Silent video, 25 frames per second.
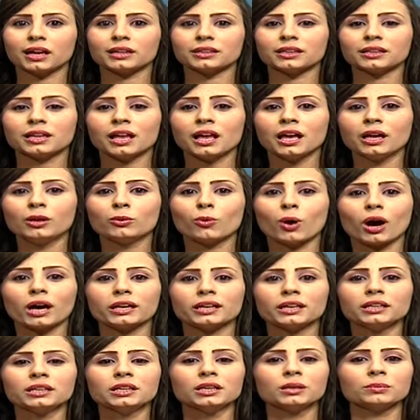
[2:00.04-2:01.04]
أن انهالوا
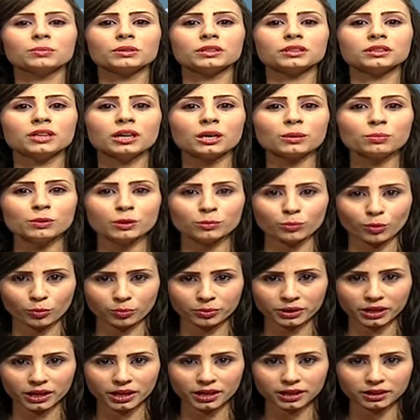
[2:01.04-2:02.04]
عليه بالضرب
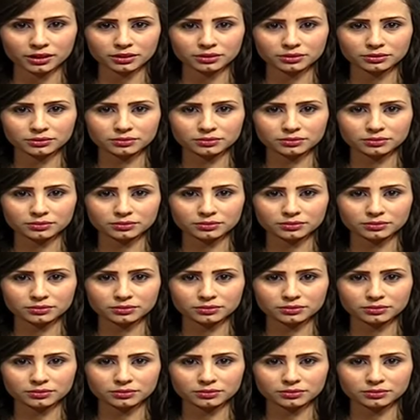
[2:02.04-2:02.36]
المبرح